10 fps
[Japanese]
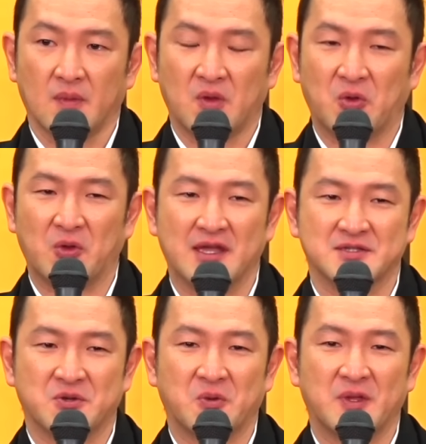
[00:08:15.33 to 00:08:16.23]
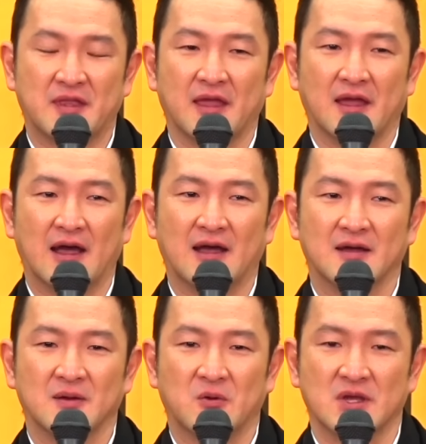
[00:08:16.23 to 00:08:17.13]
この映像を見てあ
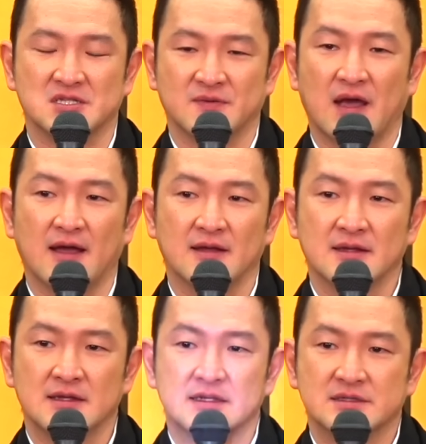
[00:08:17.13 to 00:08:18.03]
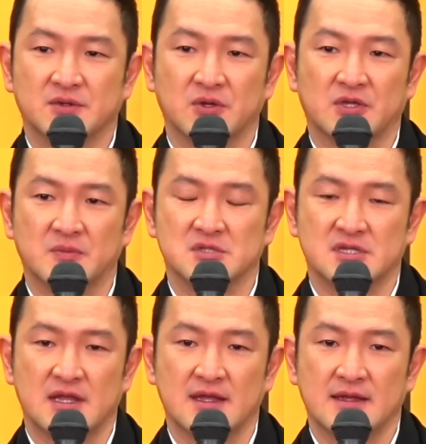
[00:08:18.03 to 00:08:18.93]
親父はそういう気持ち
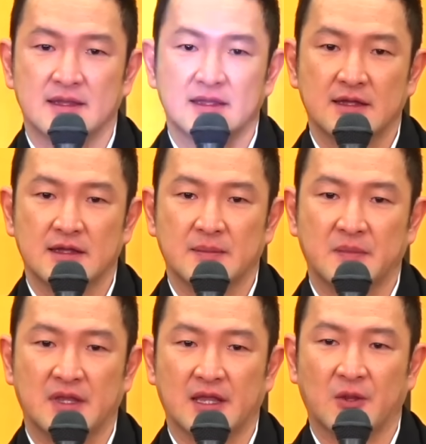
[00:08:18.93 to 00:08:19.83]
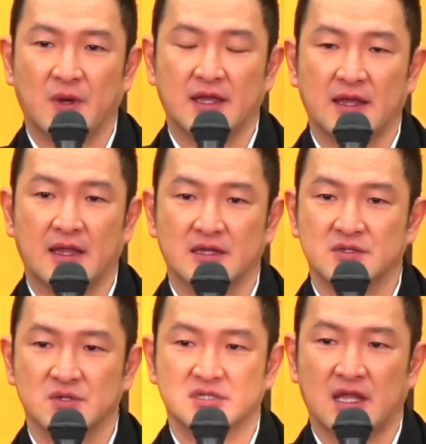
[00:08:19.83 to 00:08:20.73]
でみんなの前で
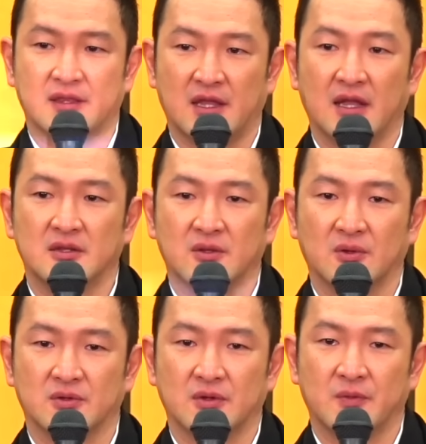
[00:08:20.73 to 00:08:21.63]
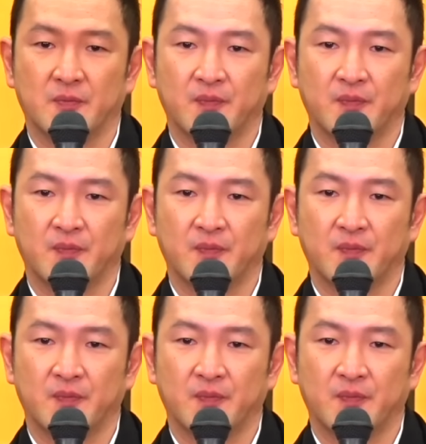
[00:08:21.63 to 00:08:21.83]
話をしたんだなっていうこと